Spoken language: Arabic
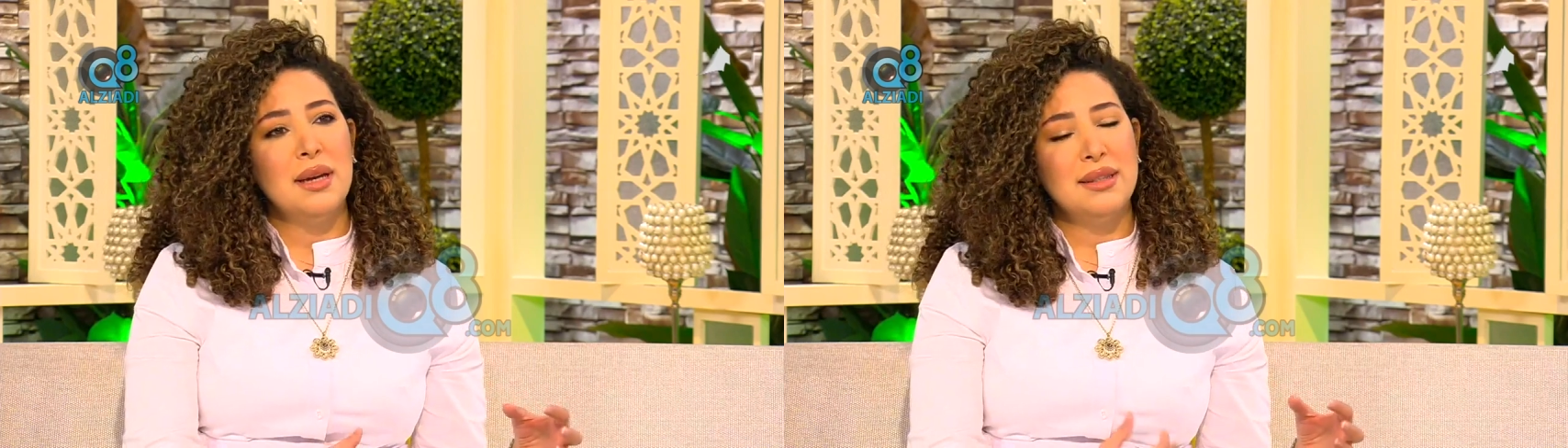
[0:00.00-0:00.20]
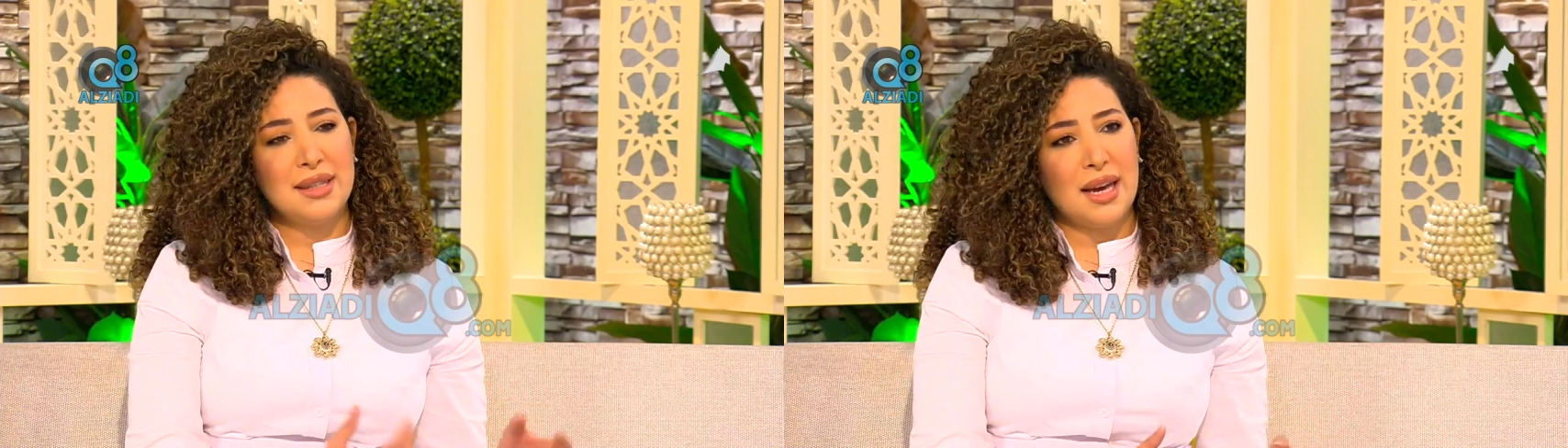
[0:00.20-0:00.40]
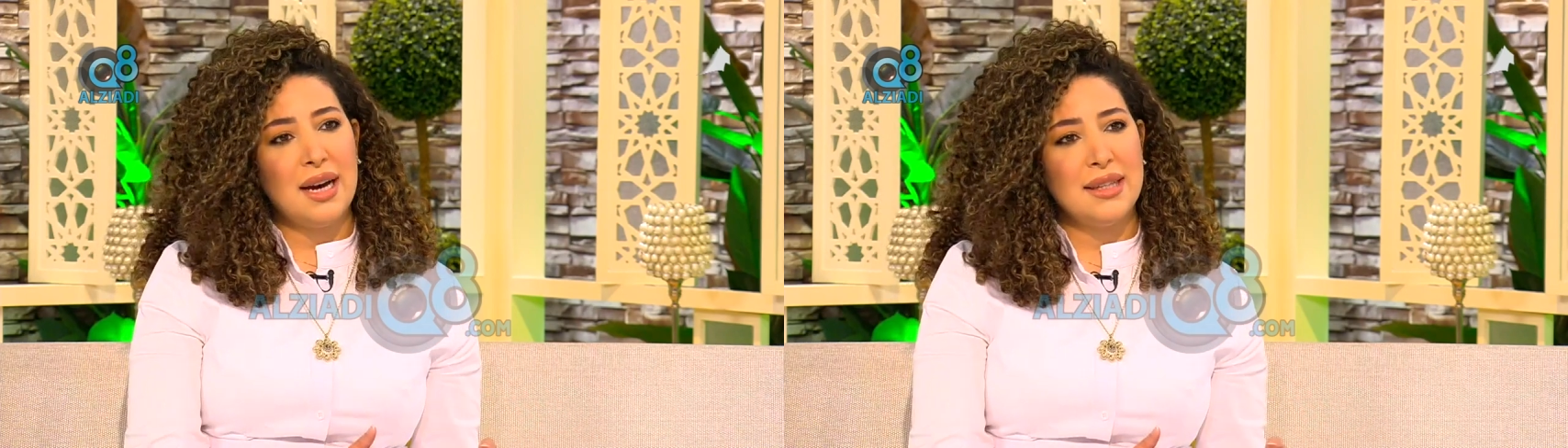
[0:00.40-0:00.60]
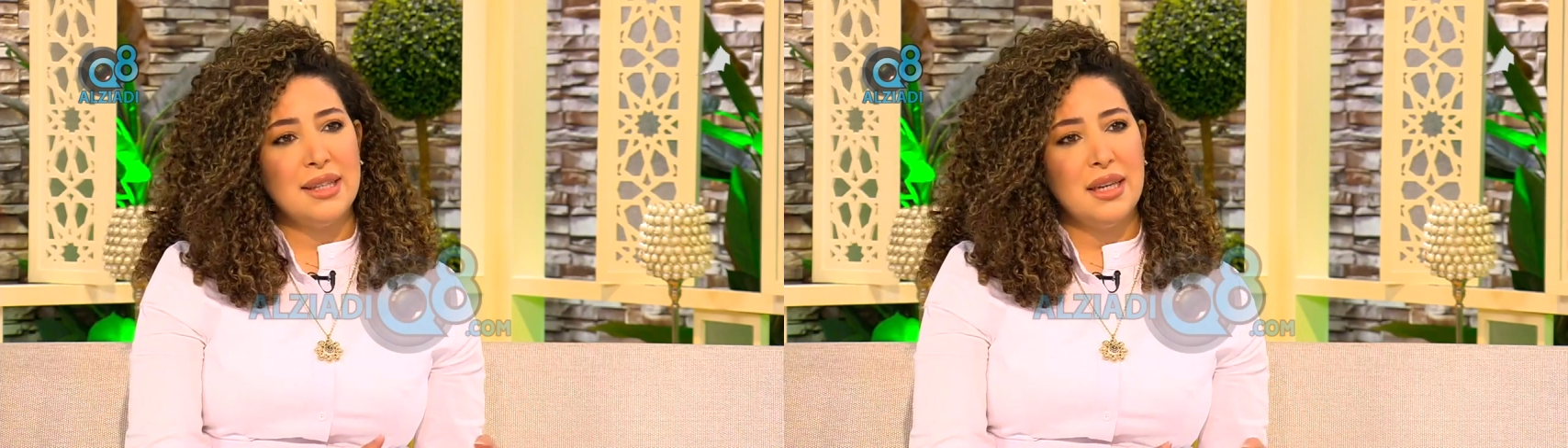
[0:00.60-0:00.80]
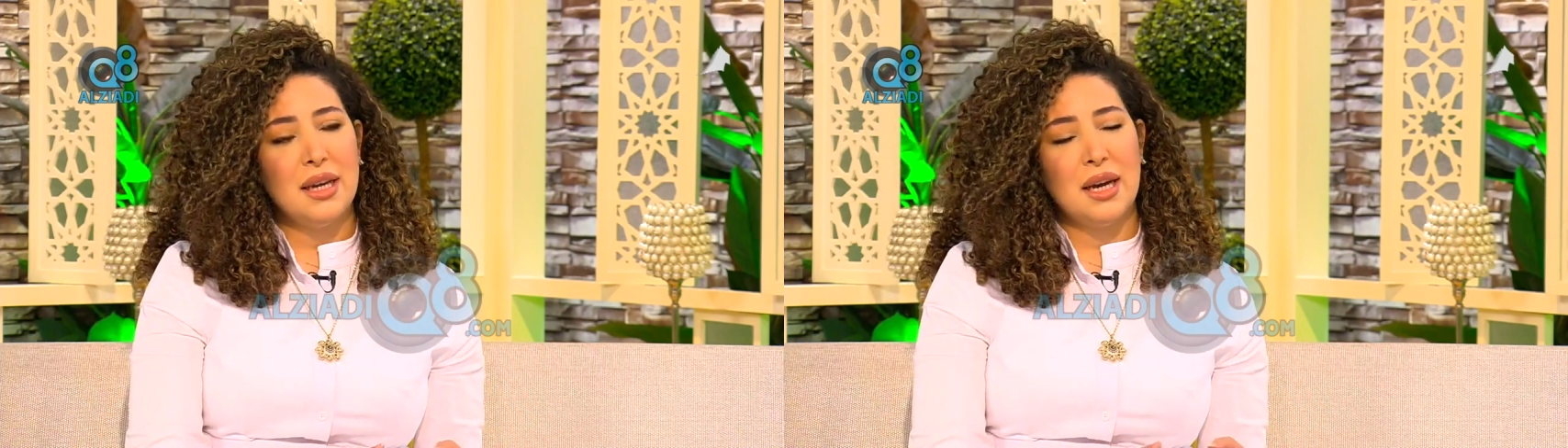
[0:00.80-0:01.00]

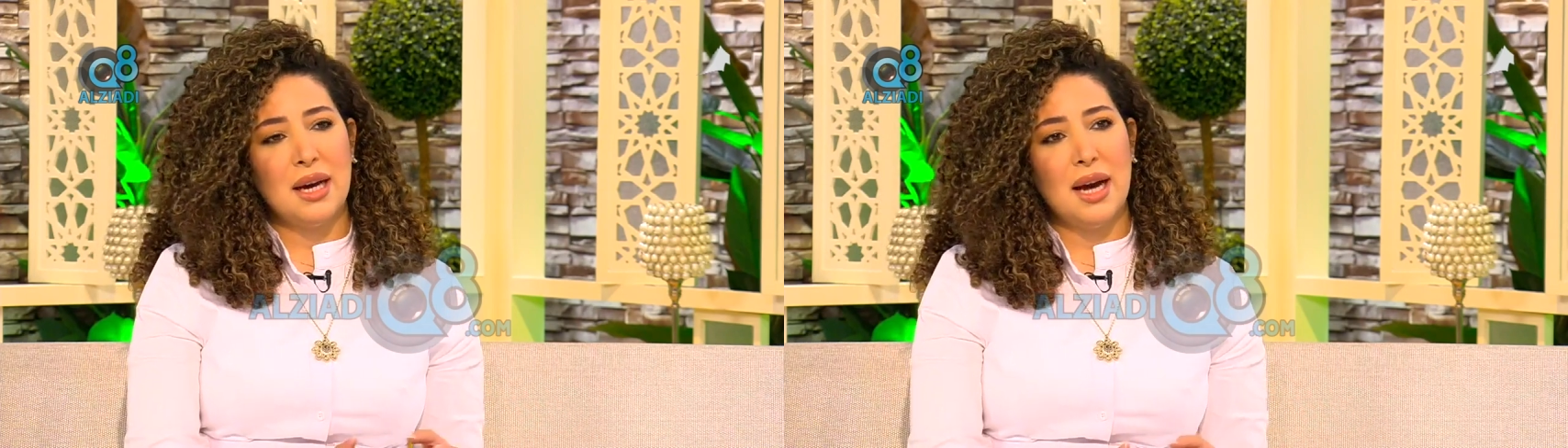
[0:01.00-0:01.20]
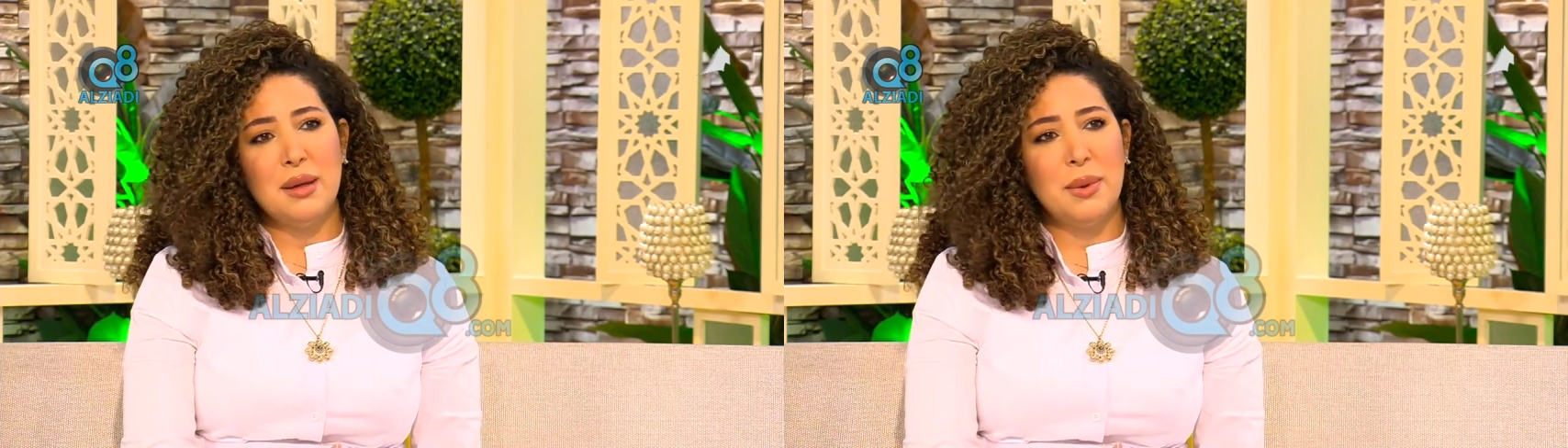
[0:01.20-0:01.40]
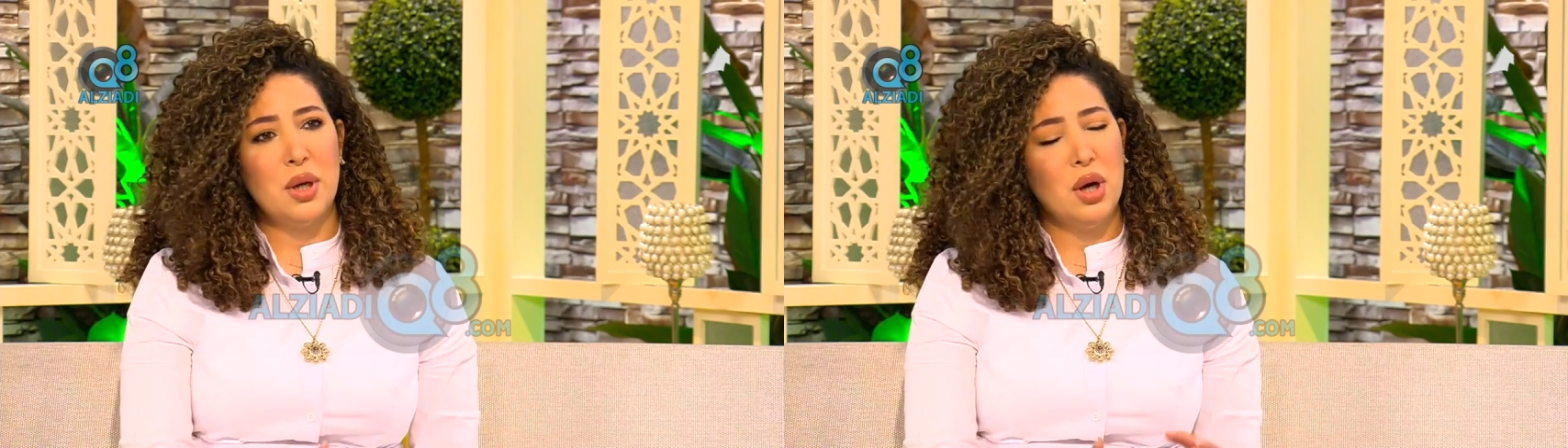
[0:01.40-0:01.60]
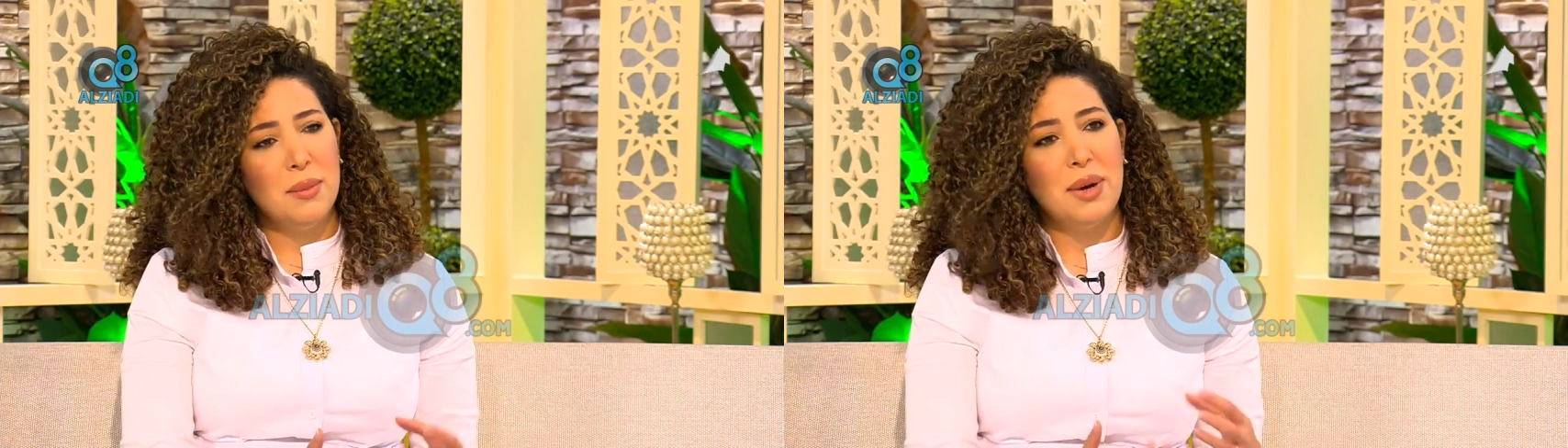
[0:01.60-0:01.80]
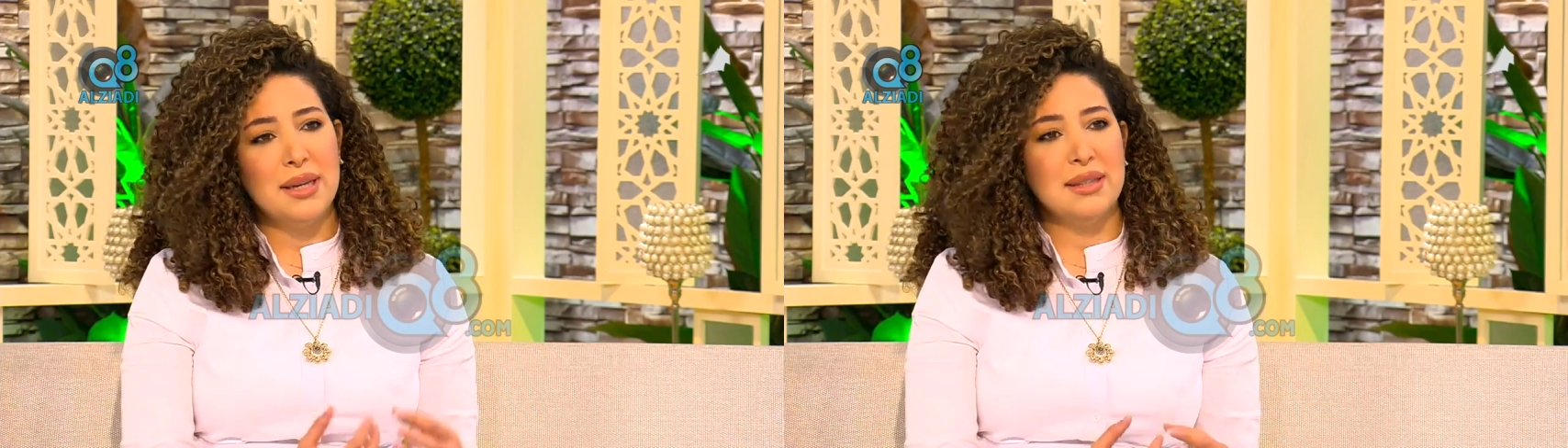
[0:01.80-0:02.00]
انتقادي غالبا
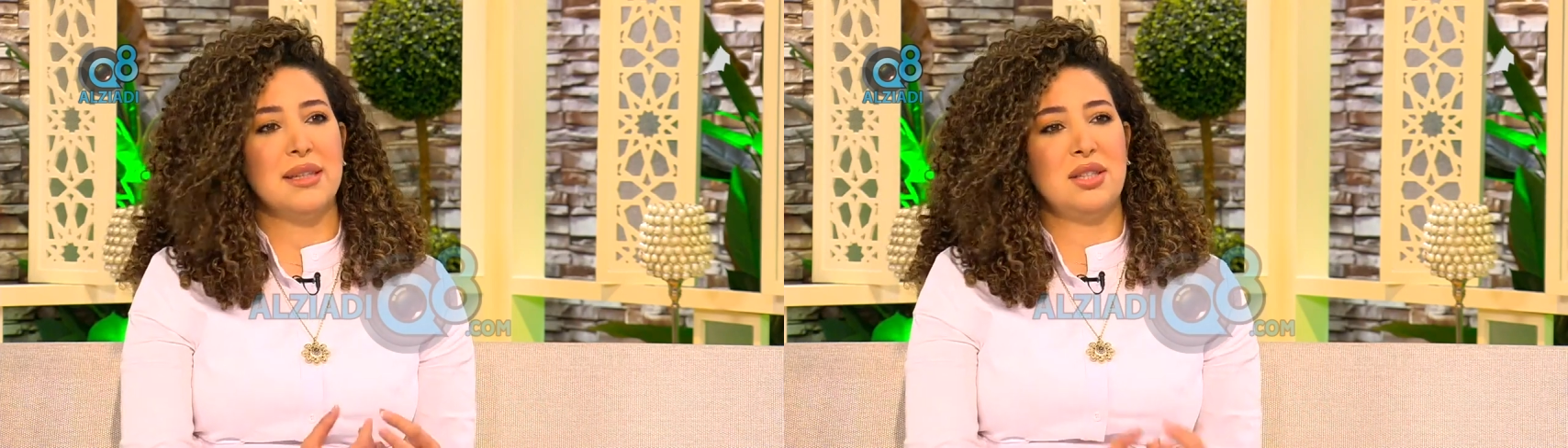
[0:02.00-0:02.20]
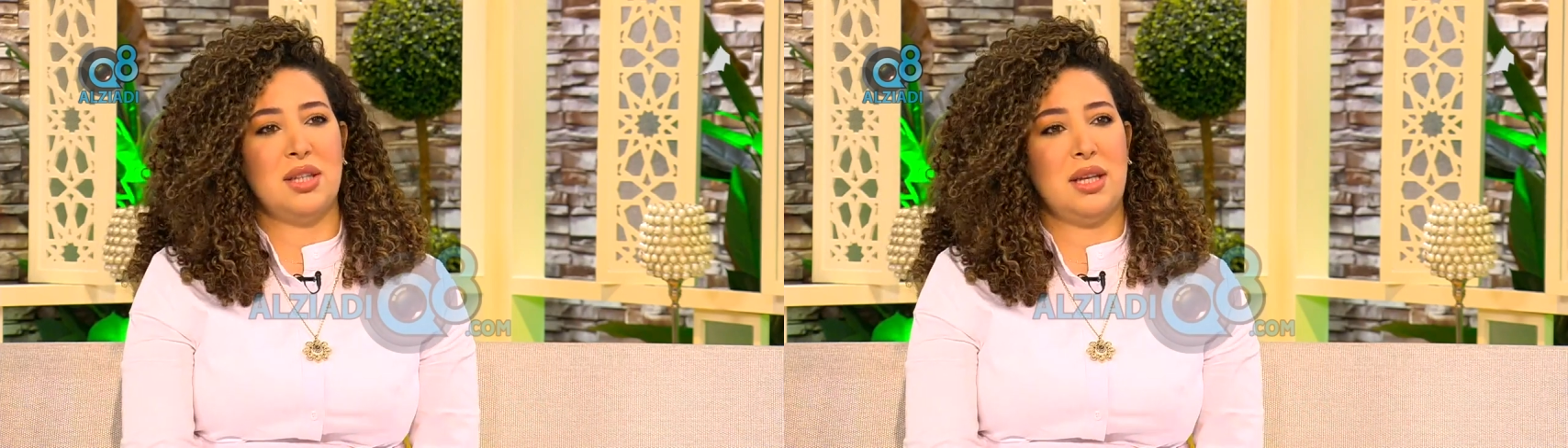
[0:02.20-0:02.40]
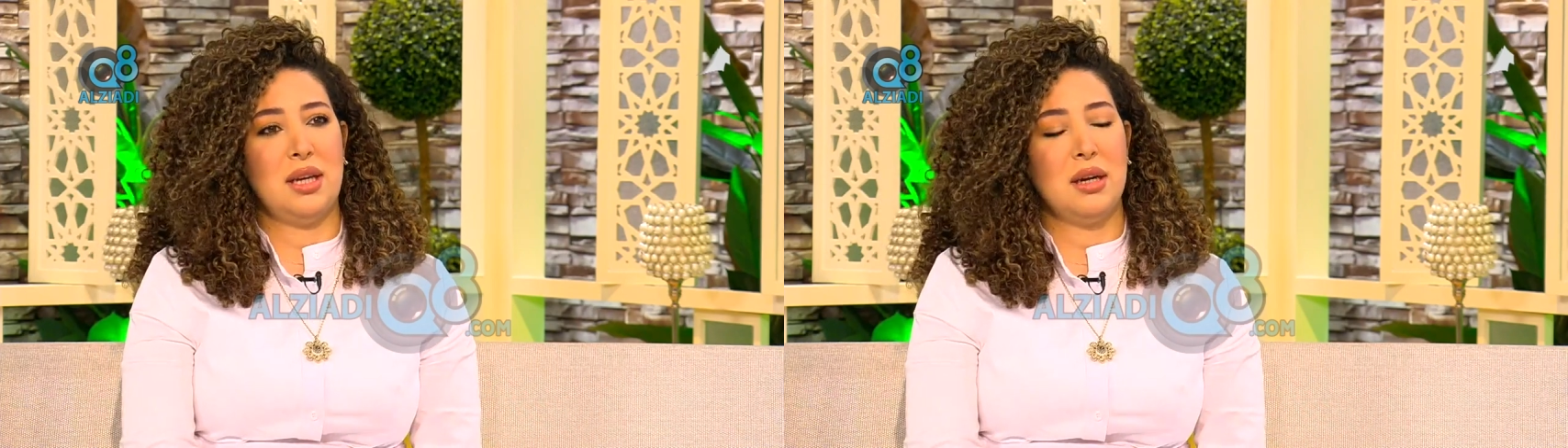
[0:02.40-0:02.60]
هم اصلا كذي